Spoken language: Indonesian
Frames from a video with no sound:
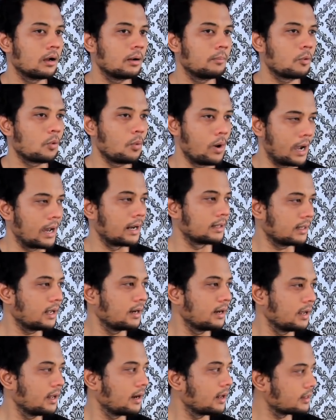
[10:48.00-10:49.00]

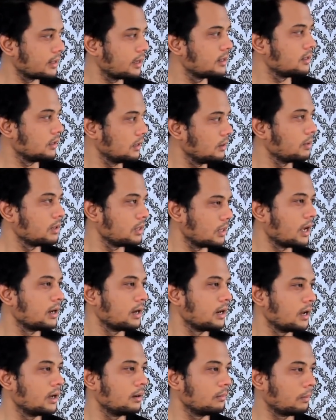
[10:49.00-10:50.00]
Purwakarta daerah saya sini masih
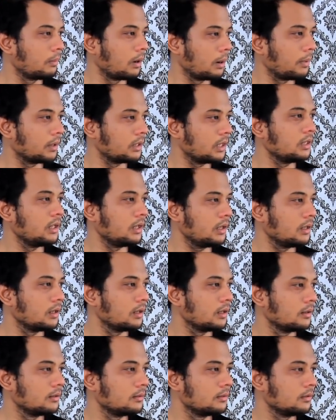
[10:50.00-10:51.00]
ada beberapa
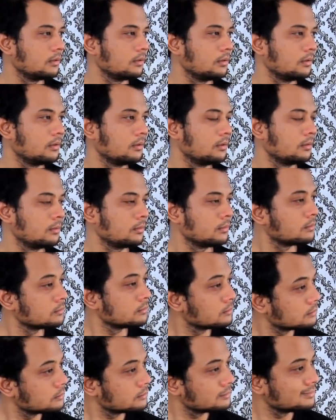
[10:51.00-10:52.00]
titiknya. Itu
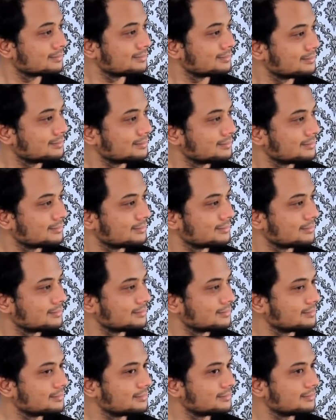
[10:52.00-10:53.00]
karena alamnya masih
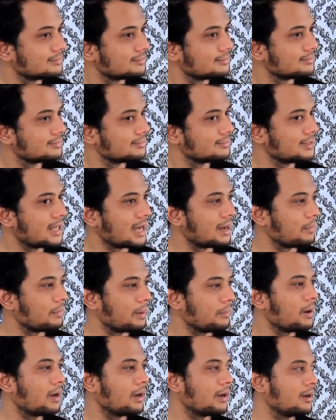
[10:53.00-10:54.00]
terjaga atau gimana? Enggak,
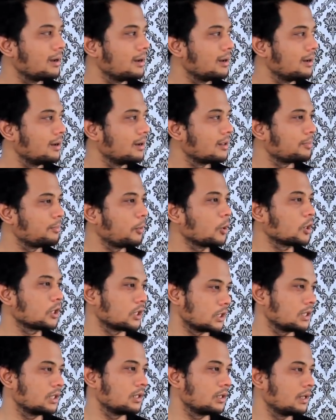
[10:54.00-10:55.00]
memang uh,
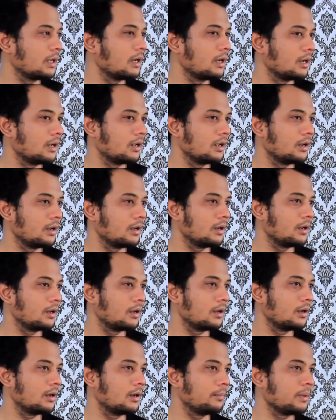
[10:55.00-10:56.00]
spot
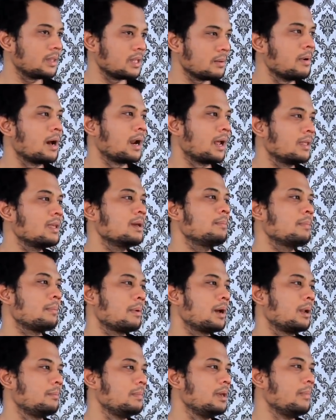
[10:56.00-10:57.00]
uh, penyebarannya
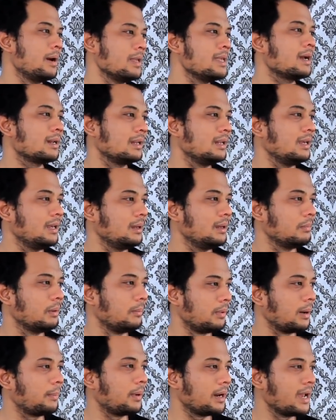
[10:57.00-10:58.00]
memang lebih banyak di
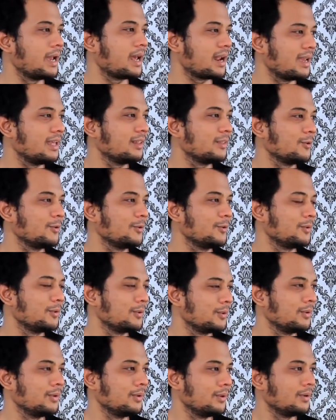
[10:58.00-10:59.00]
beberapa daerah itu.
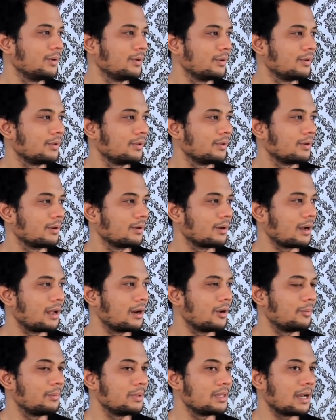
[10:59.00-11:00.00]

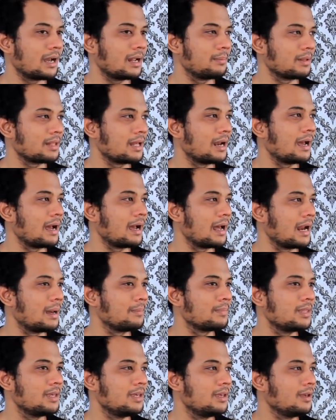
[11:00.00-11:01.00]
Kalau misalkan masalah
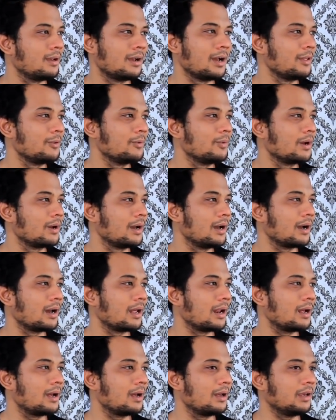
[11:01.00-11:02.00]
alam sih enggak juga
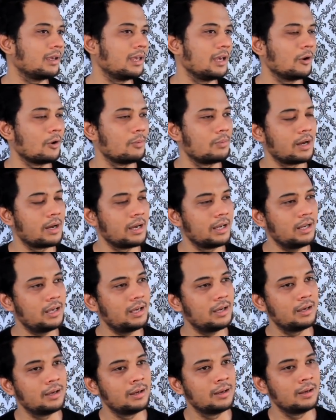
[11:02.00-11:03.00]
karena king cobra ini